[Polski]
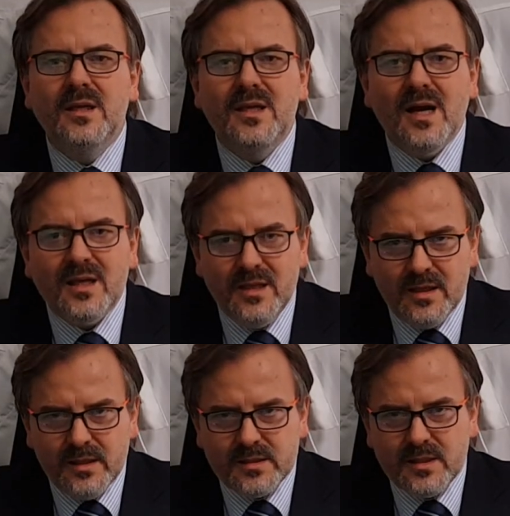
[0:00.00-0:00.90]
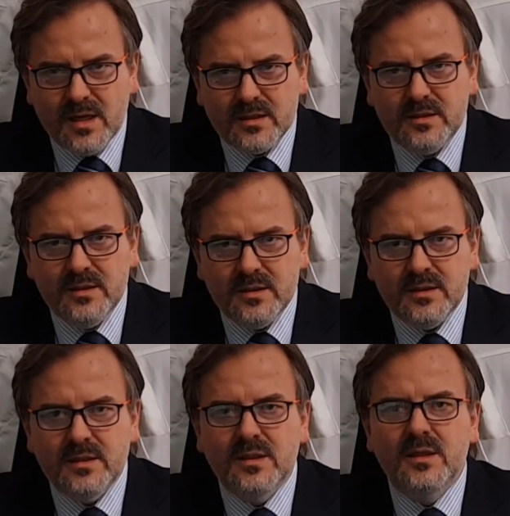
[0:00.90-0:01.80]
Jakie
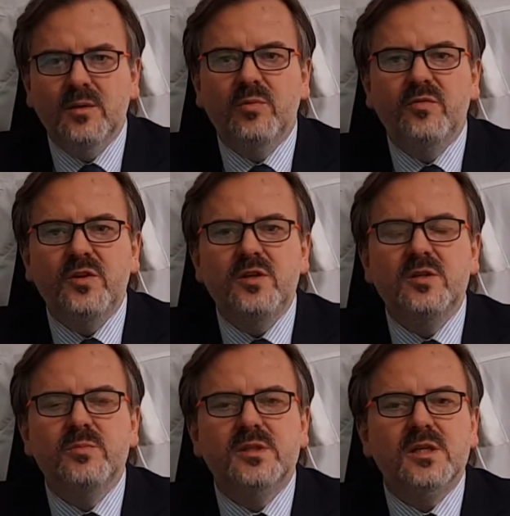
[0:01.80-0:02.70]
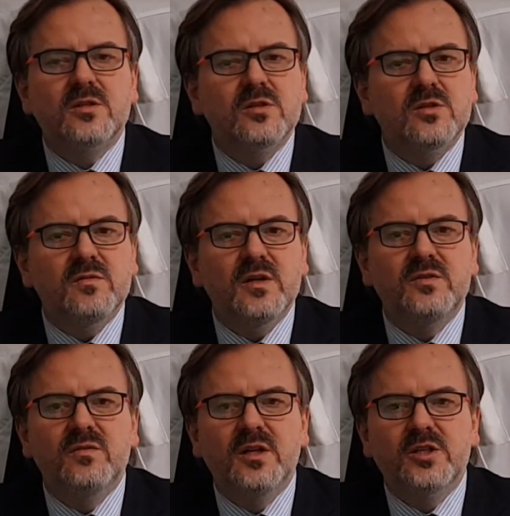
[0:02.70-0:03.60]
ekstrakty powinniśmy
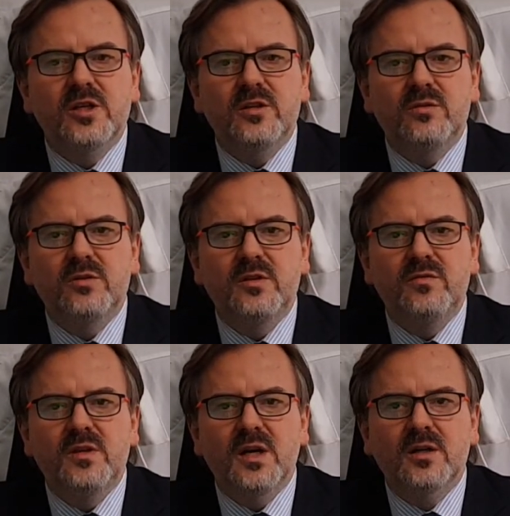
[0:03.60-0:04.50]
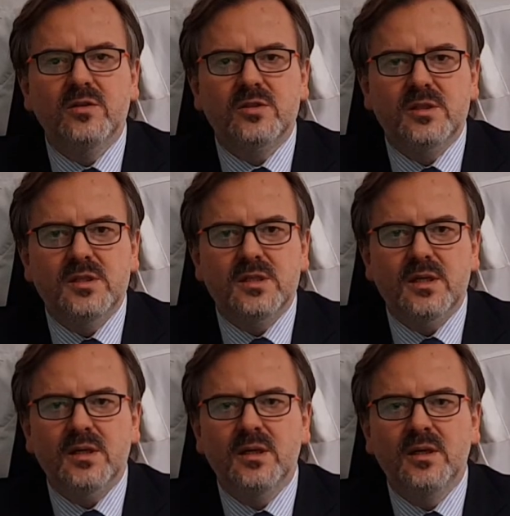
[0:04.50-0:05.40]
zastosować w leczeniu i w
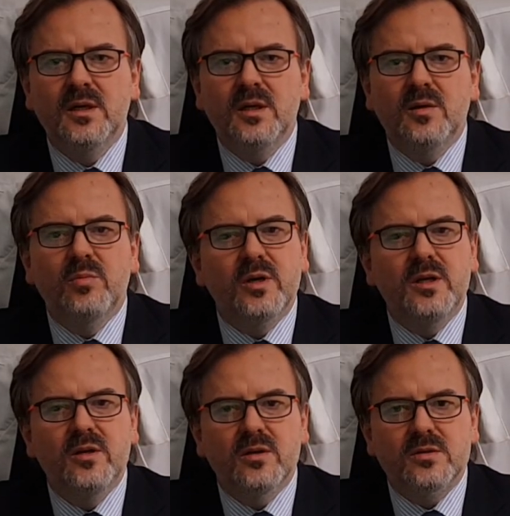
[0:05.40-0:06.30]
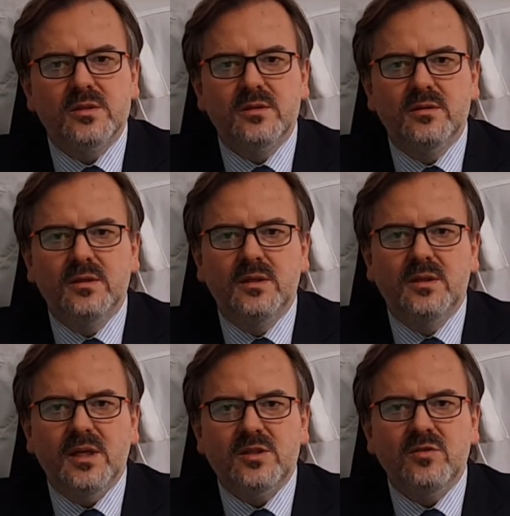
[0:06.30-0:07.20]
diagnostyce boreliozy?
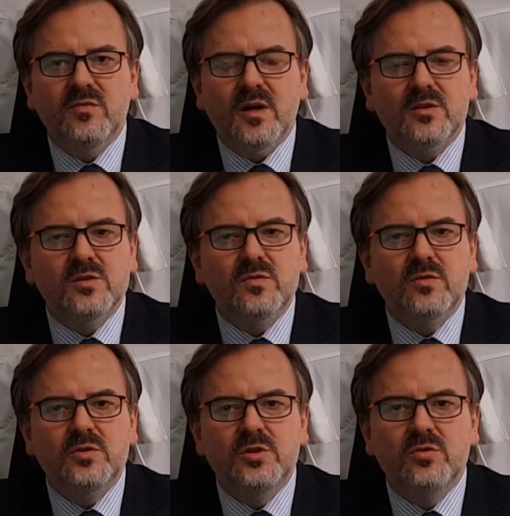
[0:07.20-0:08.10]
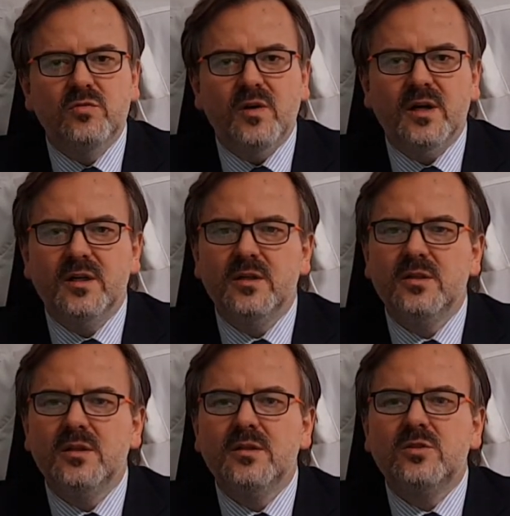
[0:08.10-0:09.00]
Na co warto zwrócić uwagę?
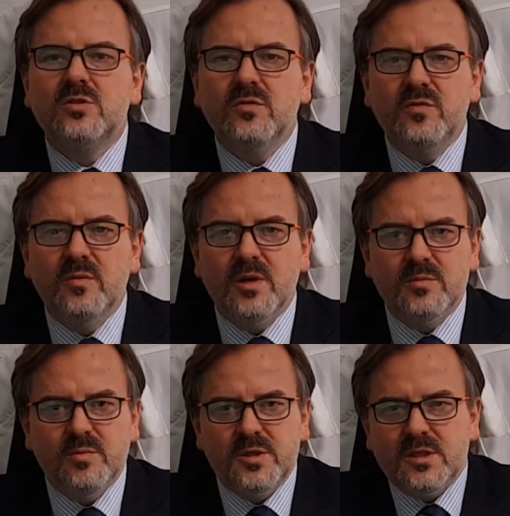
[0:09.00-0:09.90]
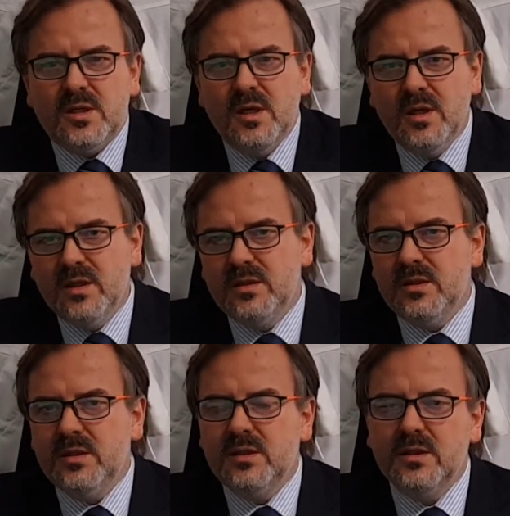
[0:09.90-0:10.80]
Co wybrać? Bo przecież
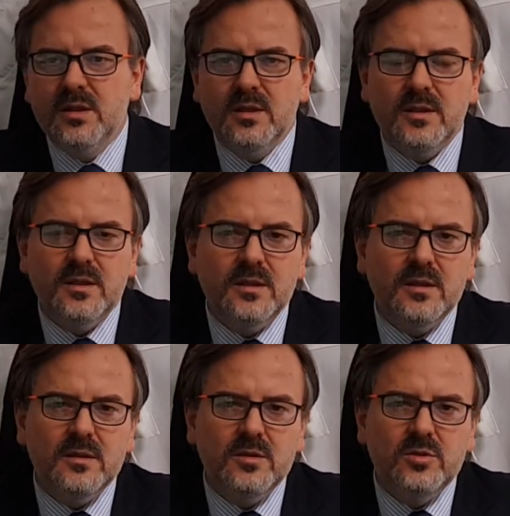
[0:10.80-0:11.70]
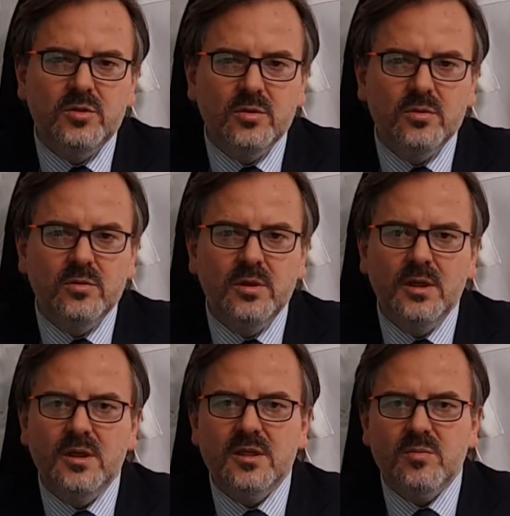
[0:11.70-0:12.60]
tych e, ziół
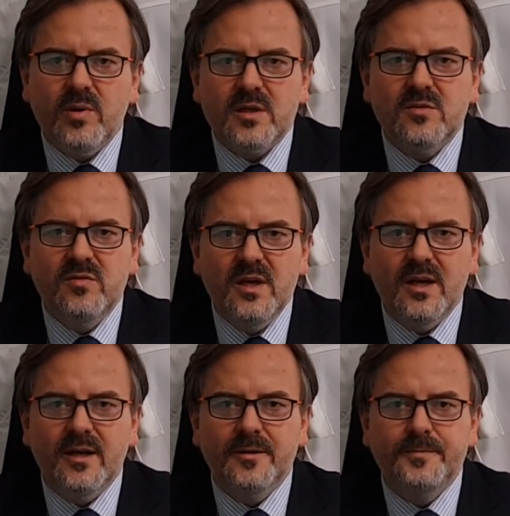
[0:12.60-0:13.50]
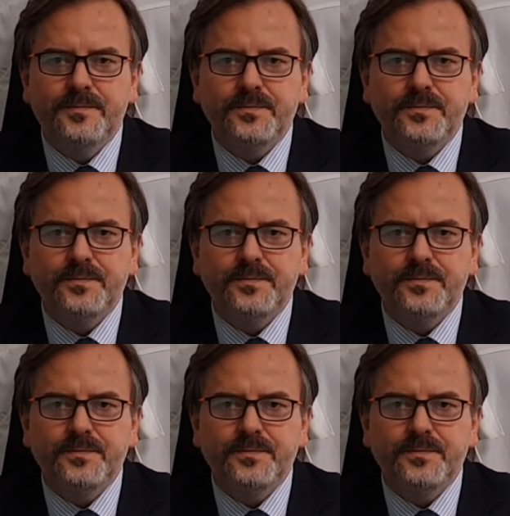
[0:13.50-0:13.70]
jest bardzo wiele.